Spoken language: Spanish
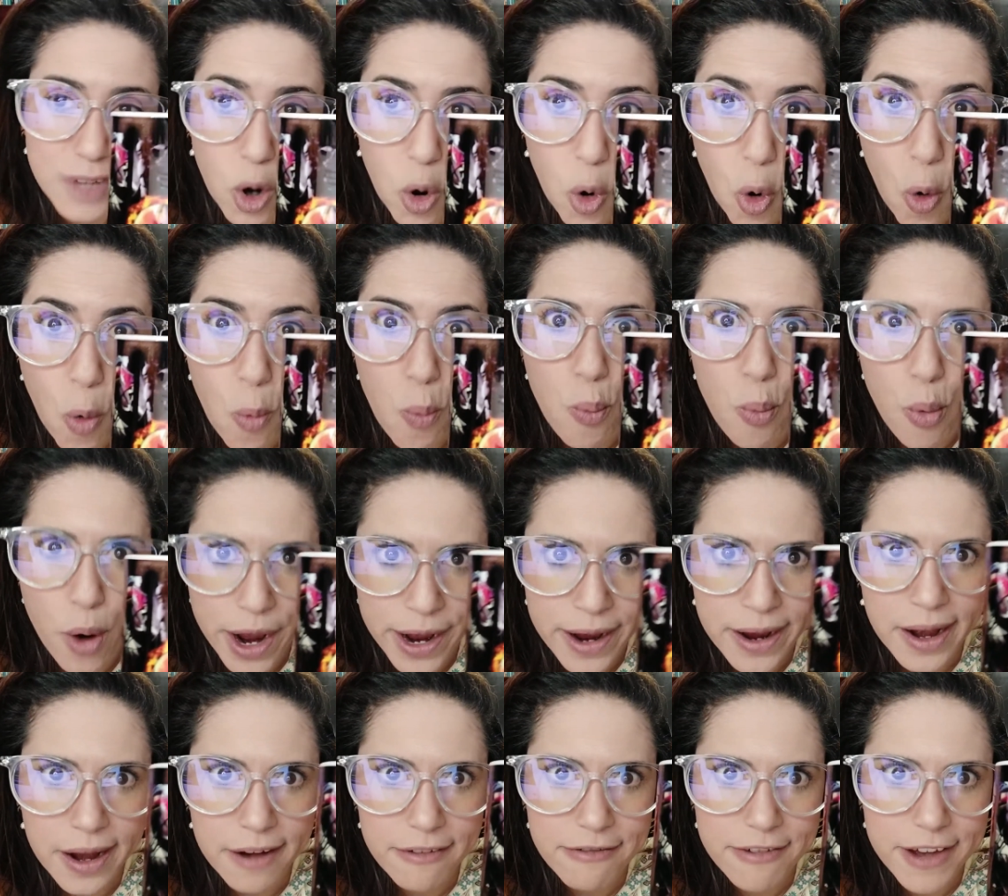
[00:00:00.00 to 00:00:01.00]
un buen
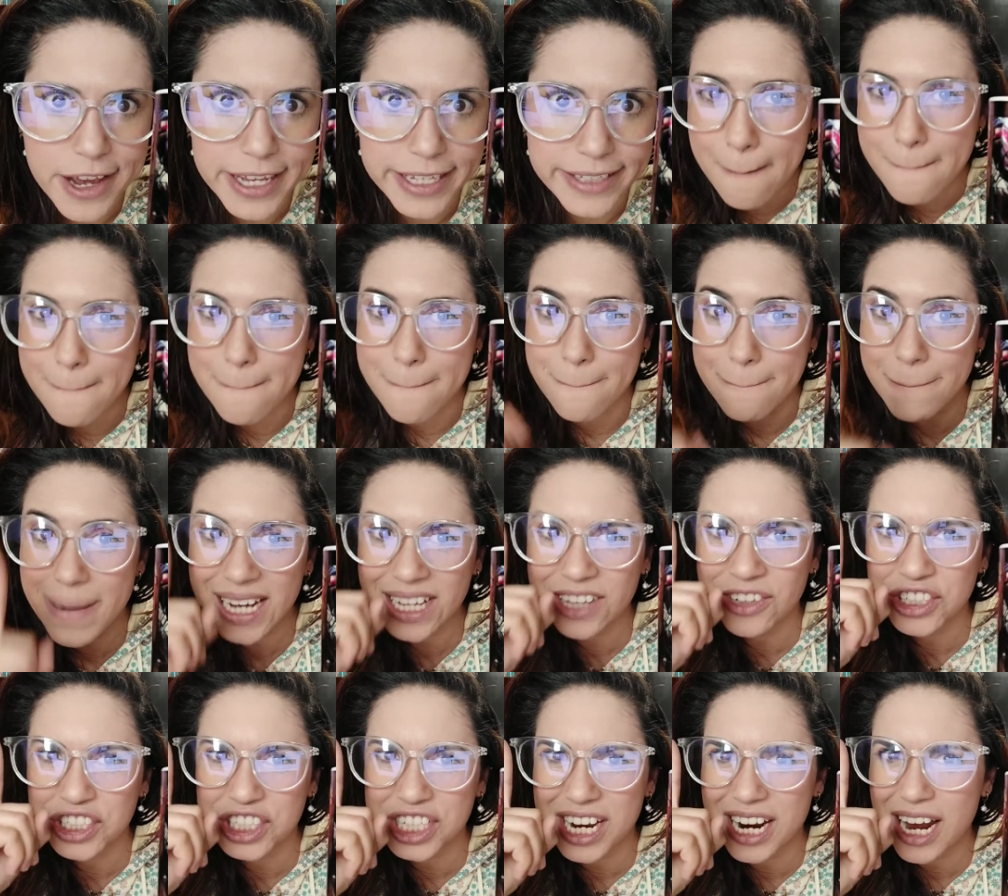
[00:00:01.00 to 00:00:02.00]
café.
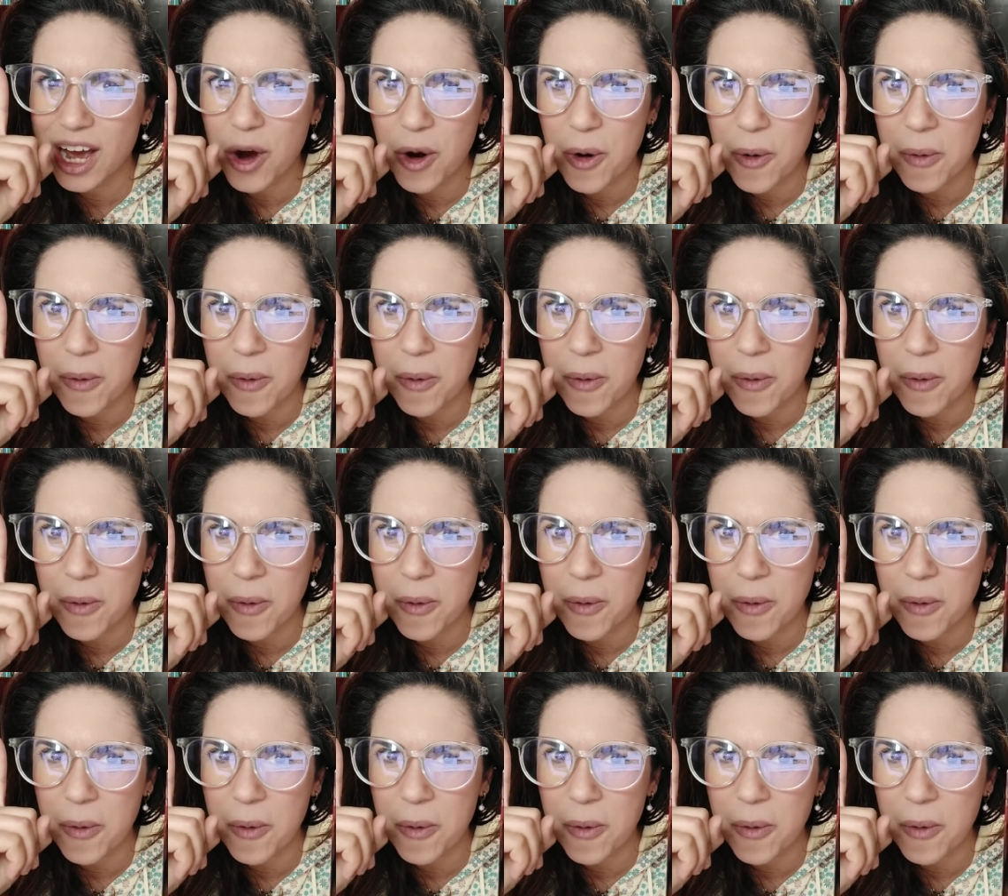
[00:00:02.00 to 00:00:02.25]
¡Manos a la